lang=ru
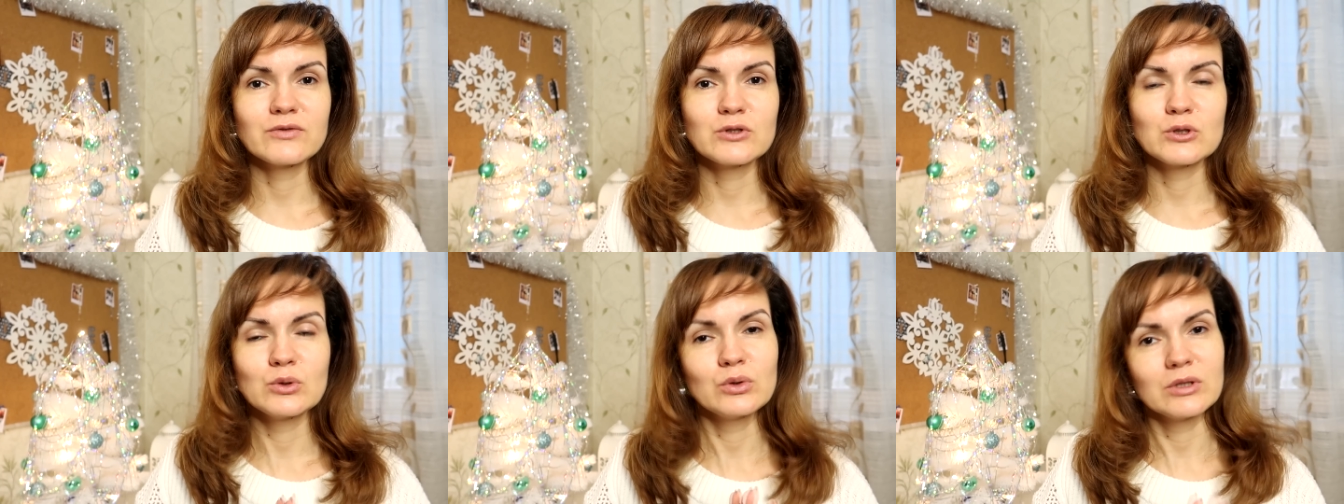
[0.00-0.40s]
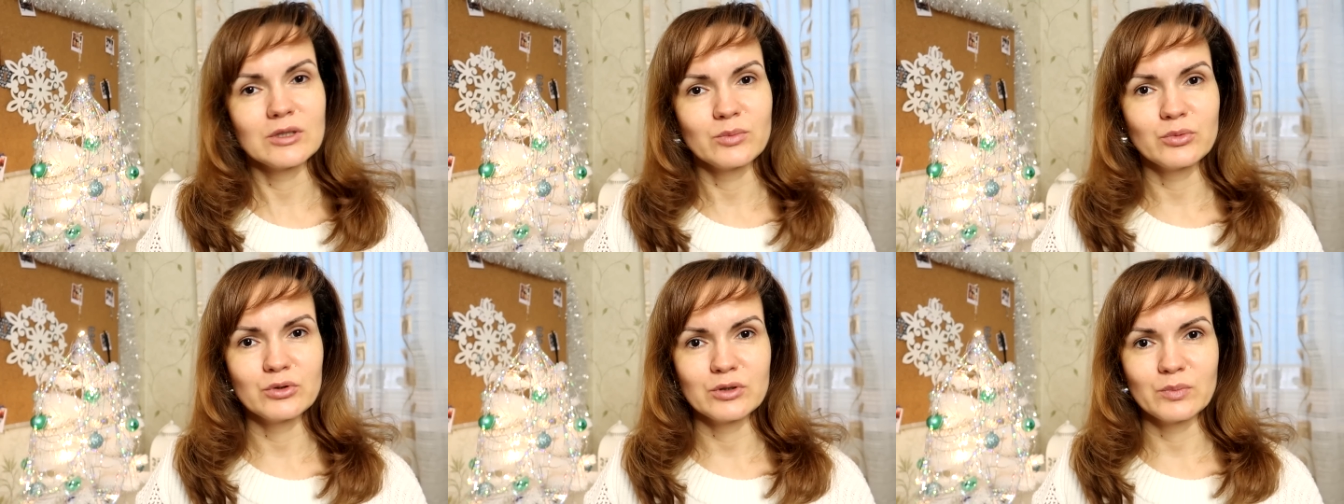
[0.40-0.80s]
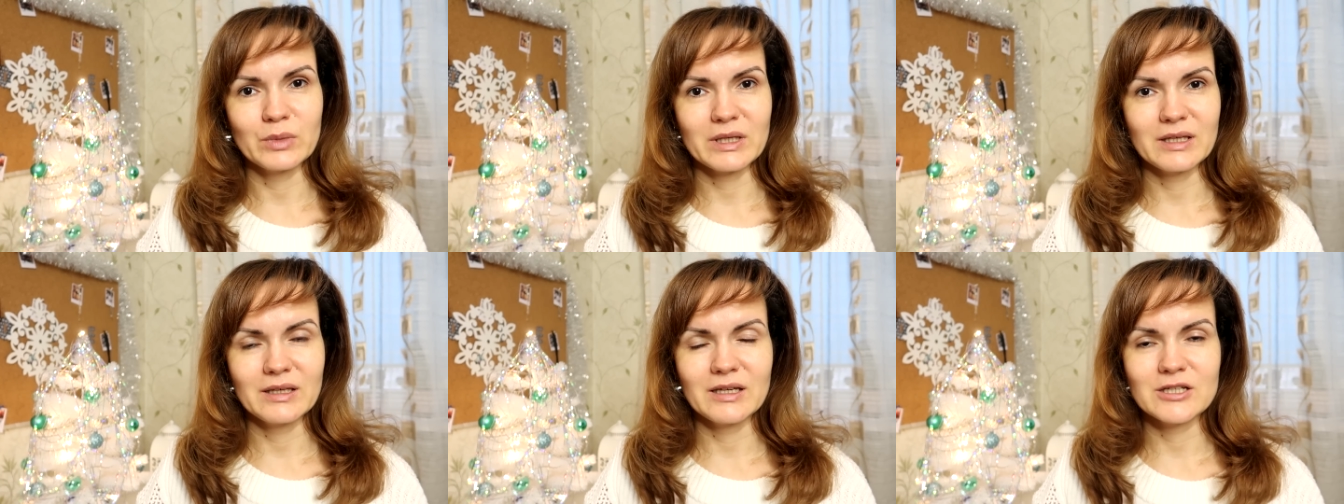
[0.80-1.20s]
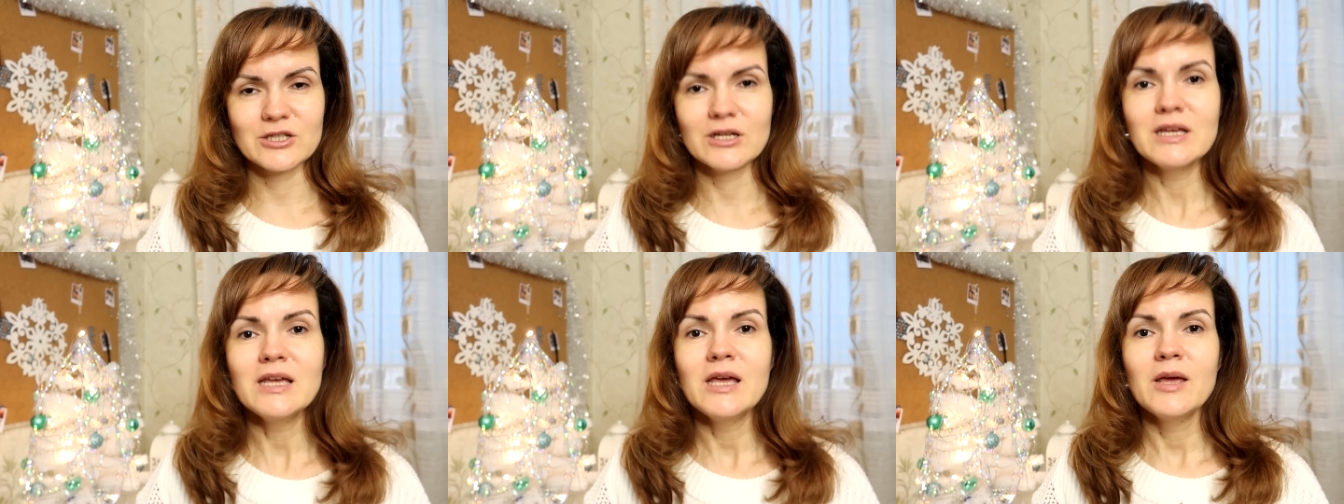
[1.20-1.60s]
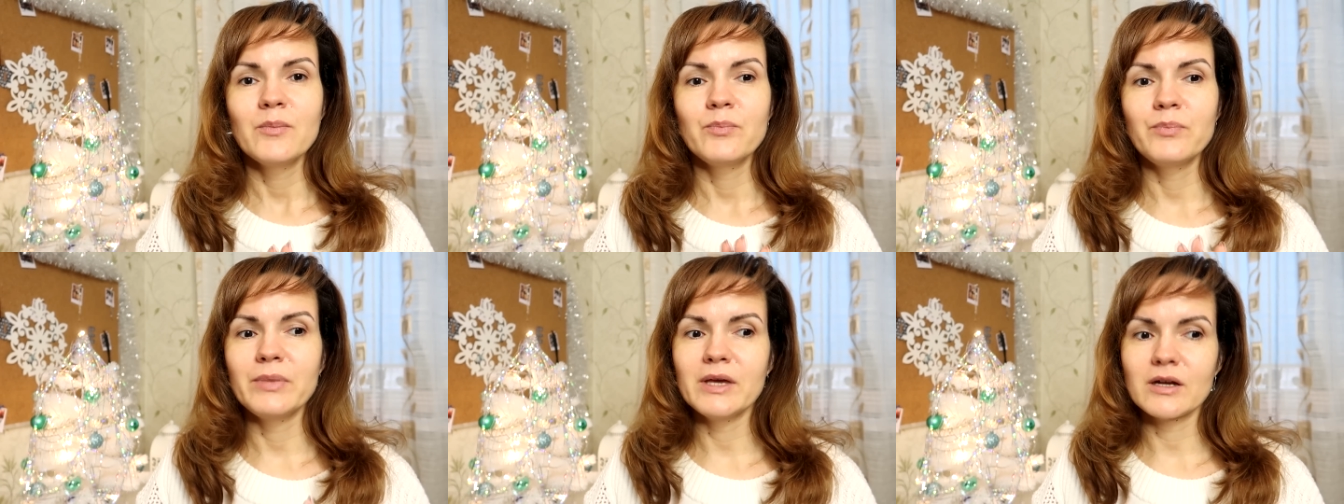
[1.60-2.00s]
Все это будет макияжи
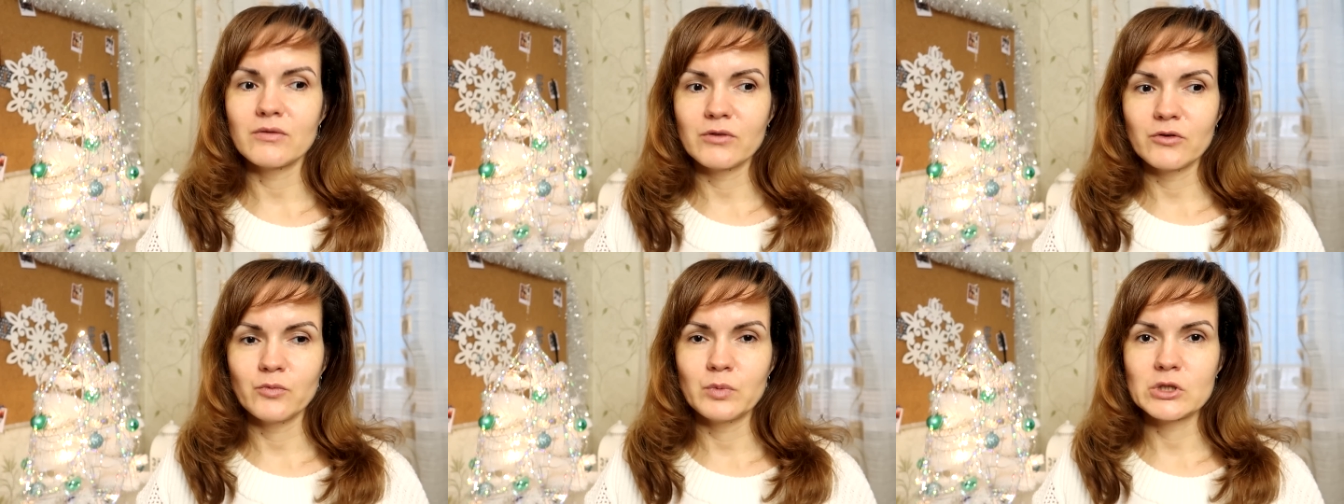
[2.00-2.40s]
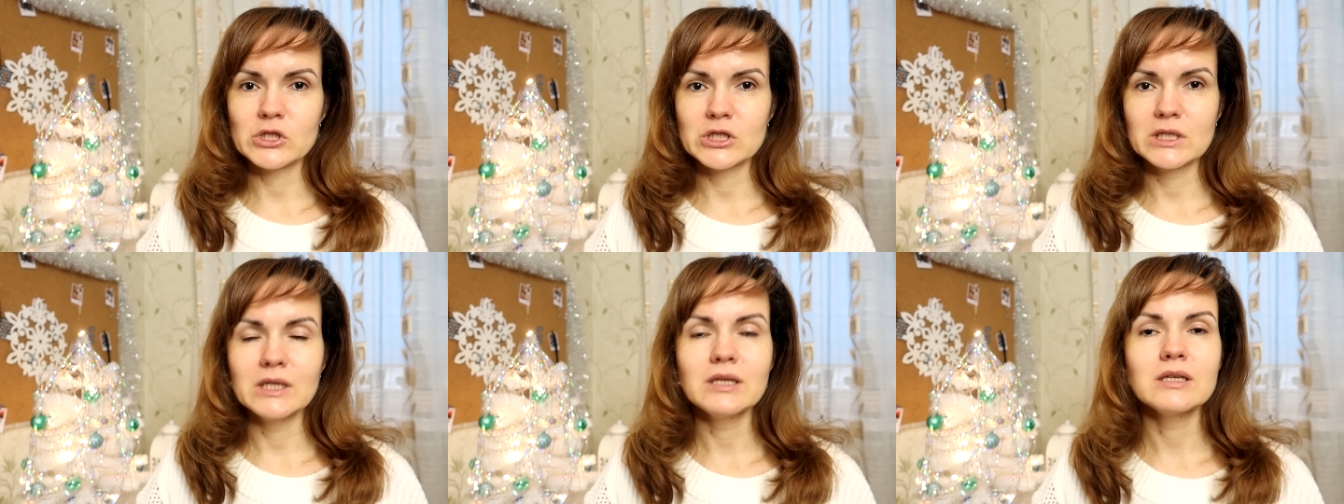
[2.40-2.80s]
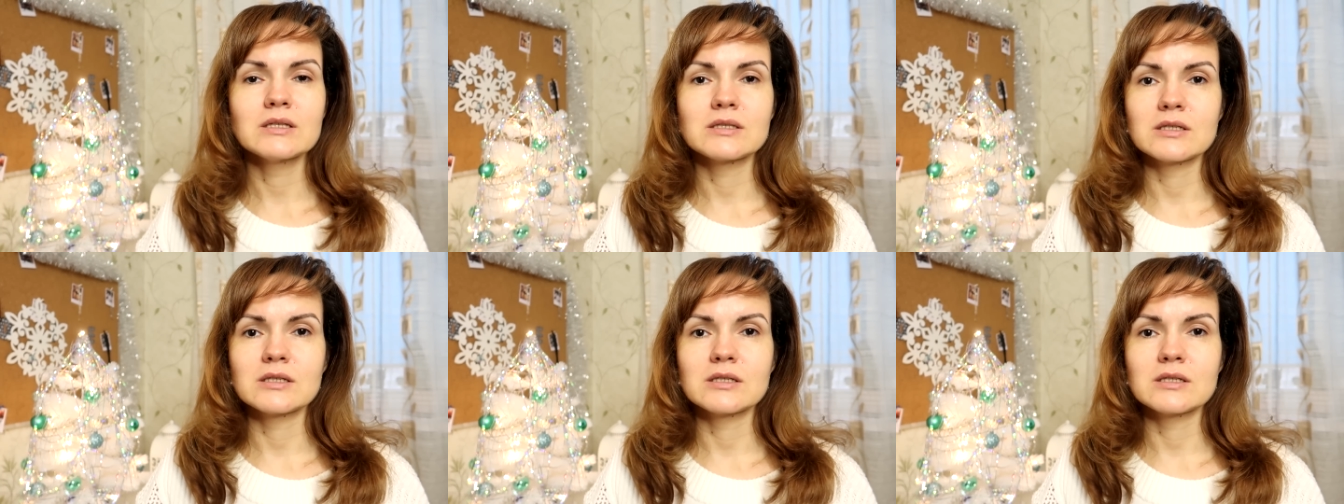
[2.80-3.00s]
первое впечатление,